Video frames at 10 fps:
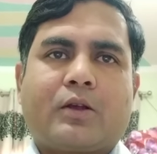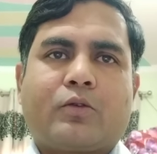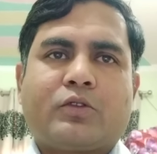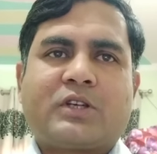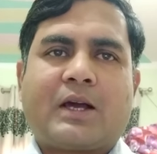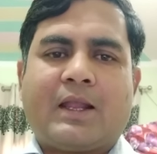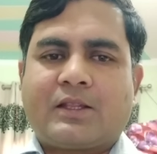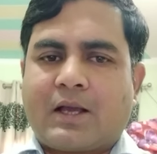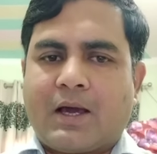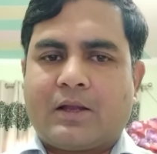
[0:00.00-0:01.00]
कुछ
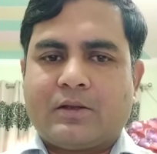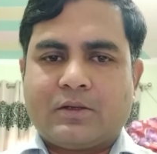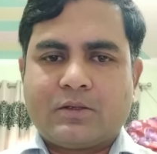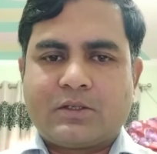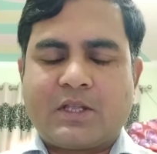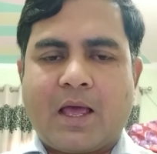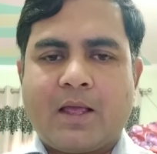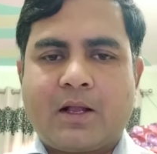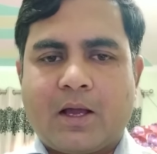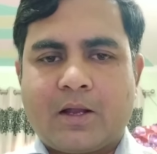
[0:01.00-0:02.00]
गलत कार
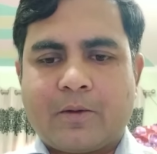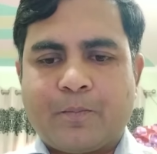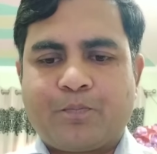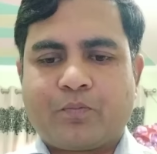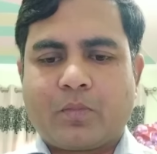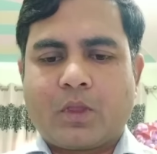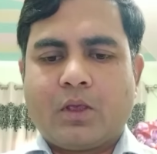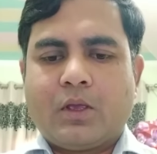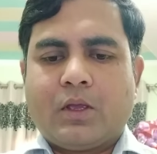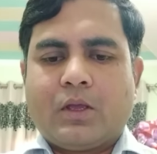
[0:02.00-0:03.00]
सियाहकार
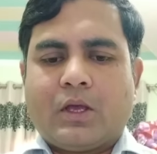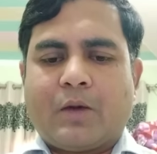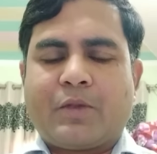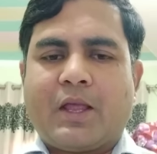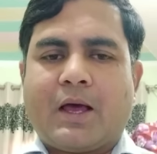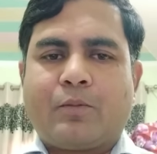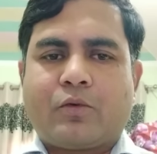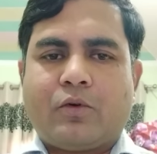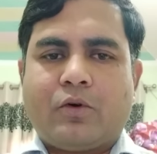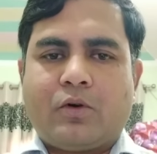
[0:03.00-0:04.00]
अपने आप
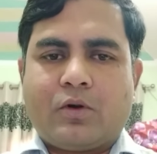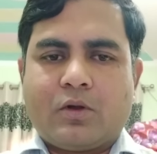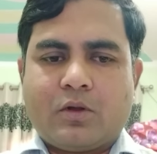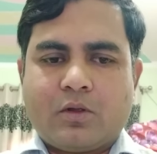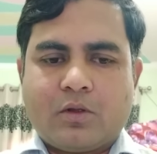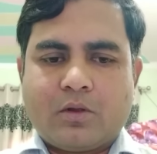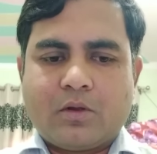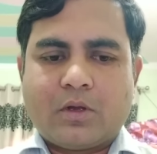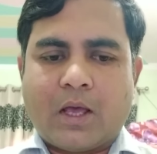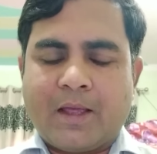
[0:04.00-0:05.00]
को
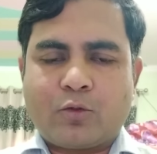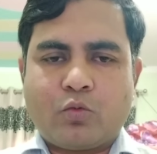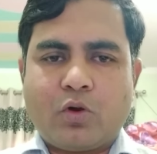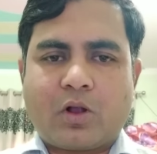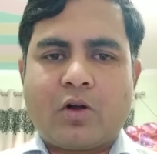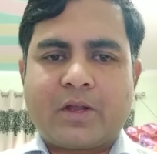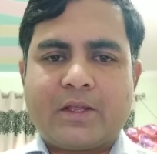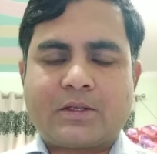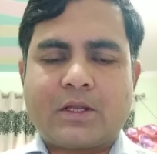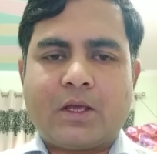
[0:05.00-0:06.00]
हैं तो वो
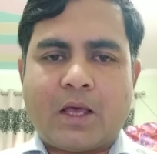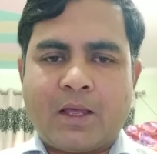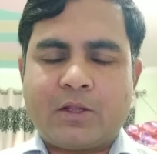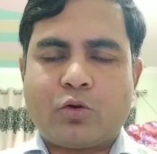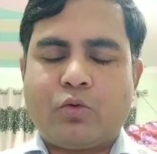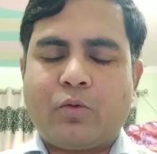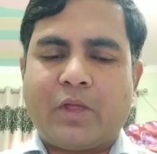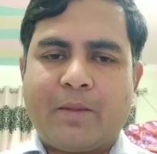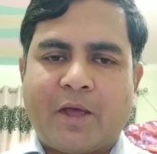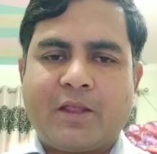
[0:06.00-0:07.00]
कांग्रेस हैं तो वो
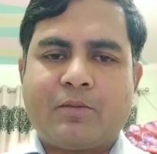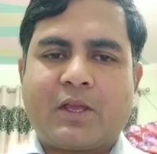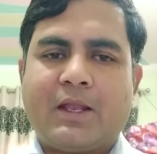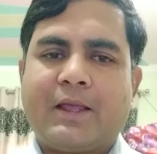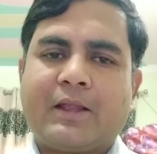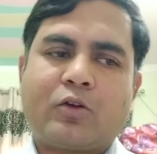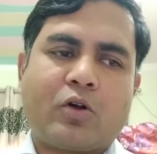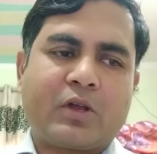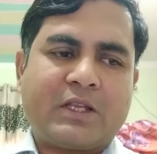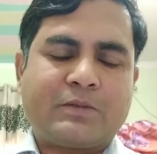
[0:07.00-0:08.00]
एम के लेकिन
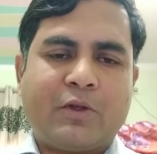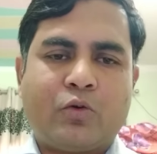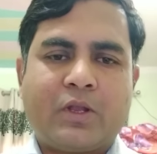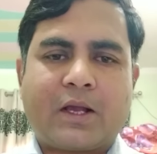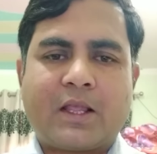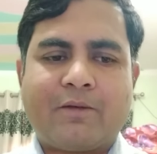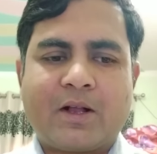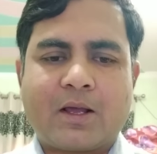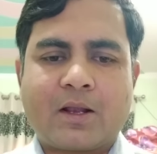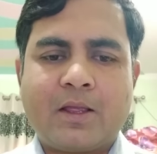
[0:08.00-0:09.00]
कांग्रेस में होने का
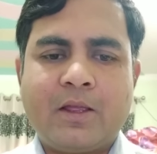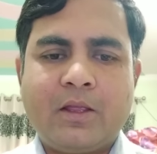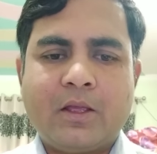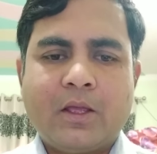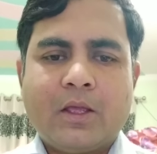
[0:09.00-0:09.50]
दावा कर रहे हैं